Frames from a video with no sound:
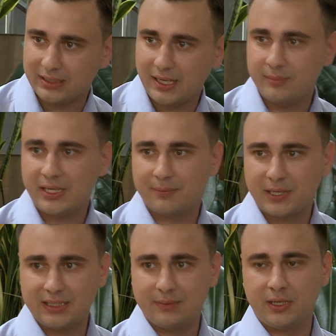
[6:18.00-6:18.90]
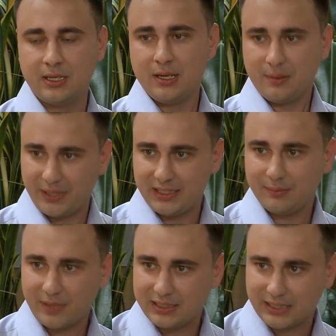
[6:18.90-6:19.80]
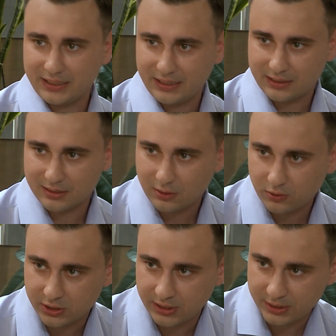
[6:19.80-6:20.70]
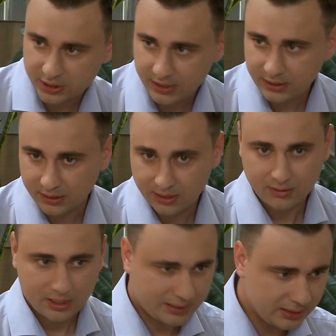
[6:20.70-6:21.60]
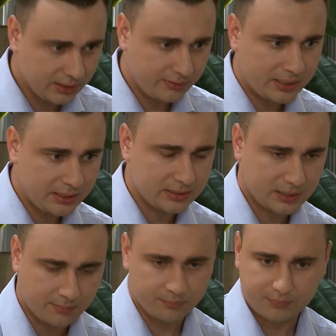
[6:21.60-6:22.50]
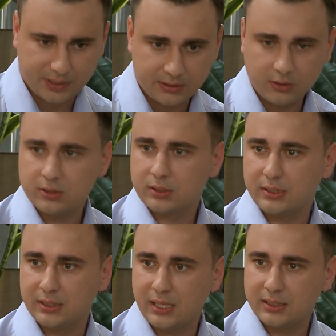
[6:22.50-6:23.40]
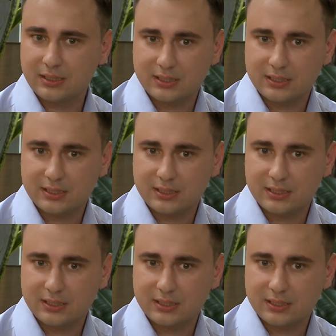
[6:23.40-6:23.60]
когда им необходимо принимать какие-то сложные решения, они договорились там, пройдет кандидат